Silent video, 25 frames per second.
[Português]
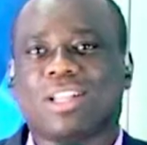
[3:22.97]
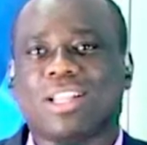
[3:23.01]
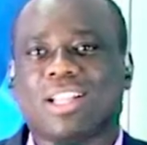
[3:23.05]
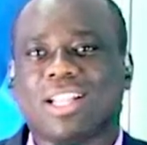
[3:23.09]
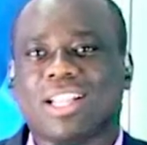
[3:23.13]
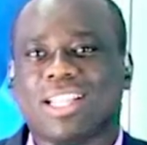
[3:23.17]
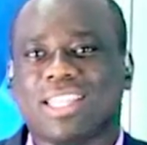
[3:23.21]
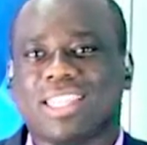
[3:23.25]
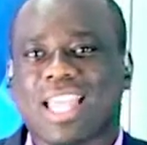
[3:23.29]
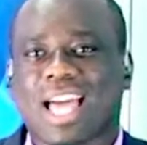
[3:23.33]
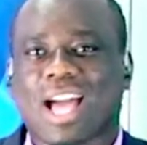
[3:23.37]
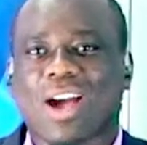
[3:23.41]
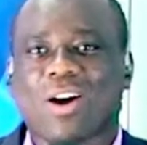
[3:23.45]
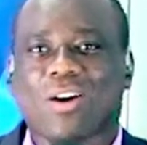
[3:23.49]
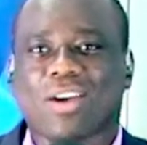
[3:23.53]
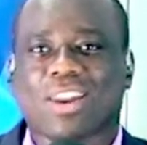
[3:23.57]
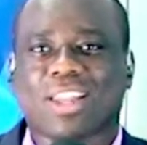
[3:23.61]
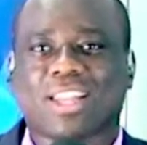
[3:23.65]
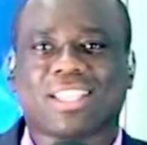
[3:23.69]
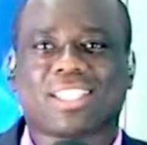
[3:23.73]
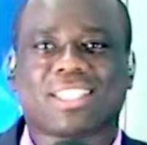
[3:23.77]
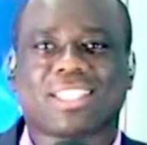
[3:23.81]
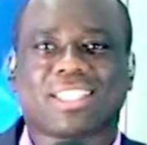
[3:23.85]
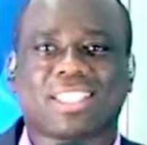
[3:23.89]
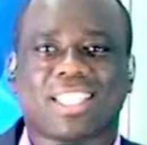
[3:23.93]
na
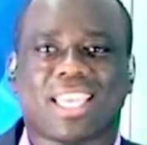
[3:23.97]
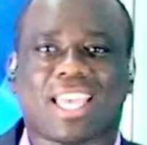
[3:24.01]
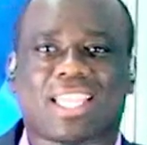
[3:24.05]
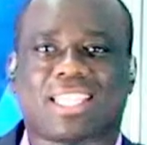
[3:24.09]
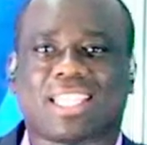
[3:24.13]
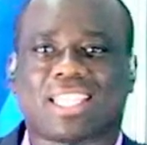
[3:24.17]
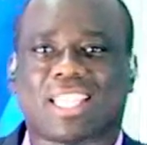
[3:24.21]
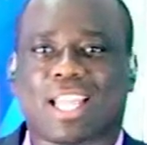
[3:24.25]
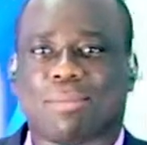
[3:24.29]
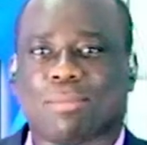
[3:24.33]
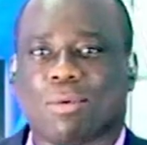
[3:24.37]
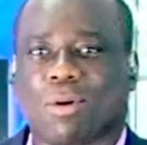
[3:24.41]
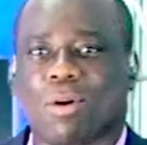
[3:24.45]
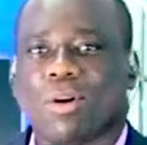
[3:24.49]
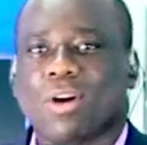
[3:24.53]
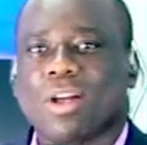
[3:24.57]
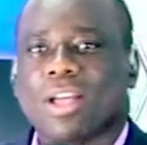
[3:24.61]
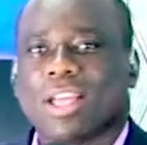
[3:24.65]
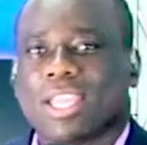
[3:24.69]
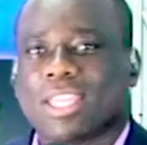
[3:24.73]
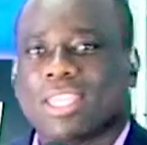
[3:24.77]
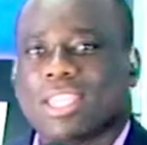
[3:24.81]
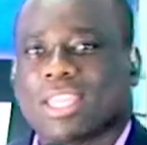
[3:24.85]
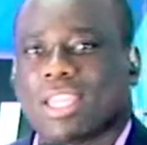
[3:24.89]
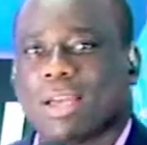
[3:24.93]
hora certa, tá bom?
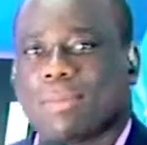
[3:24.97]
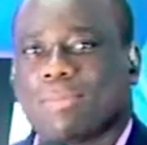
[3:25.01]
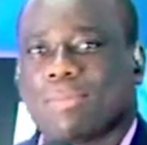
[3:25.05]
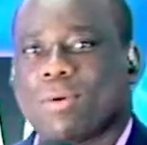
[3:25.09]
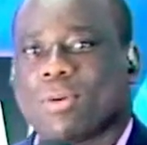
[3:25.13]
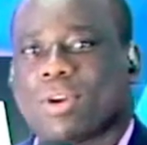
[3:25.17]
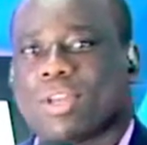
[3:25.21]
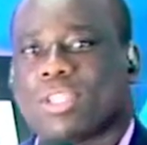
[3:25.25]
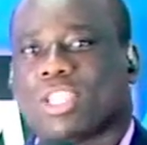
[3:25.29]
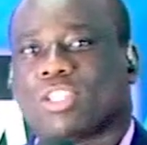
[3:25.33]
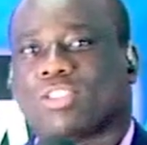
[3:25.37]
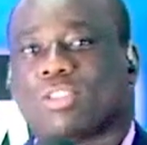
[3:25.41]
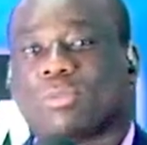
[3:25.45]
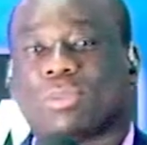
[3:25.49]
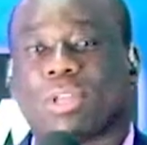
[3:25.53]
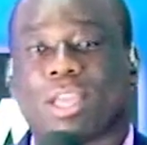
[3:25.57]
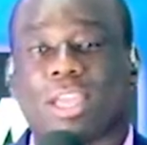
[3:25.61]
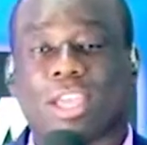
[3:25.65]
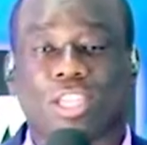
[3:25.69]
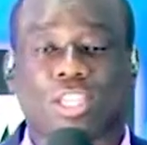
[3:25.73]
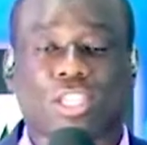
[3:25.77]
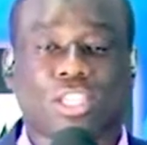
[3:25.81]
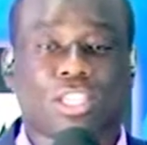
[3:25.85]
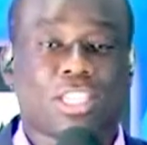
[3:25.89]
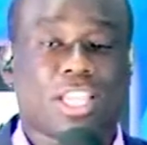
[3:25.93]
E daqui a pouquinho nós vamos
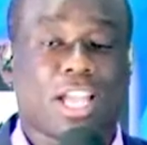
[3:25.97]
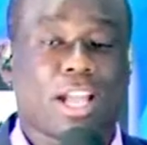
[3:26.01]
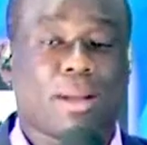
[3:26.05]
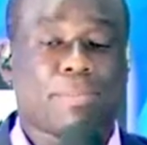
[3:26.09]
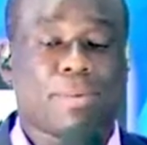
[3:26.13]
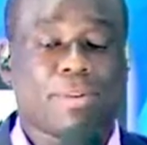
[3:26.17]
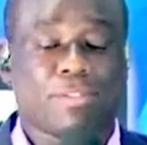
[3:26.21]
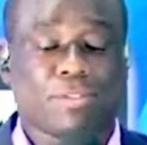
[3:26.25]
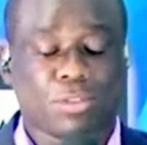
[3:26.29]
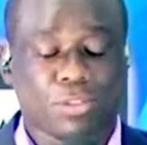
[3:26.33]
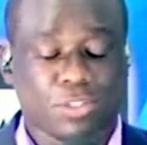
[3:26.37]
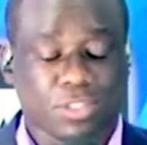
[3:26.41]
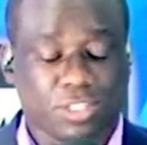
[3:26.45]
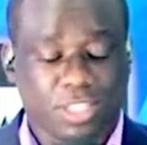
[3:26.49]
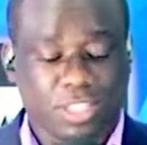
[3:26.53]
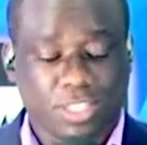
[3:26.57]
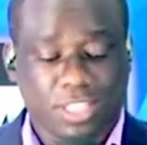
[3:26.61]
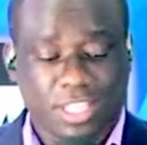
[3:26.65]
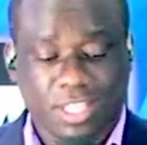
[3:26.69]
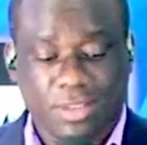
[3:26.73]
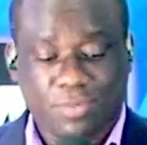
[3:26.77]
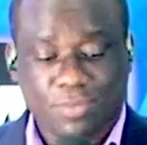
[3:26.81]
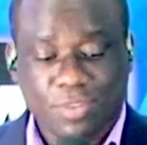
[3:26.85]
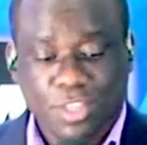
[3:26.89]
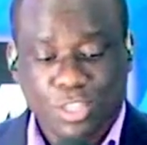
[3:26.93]
rechear para vocês
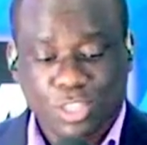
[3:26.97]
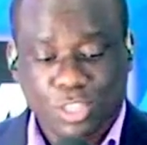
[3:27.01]
aí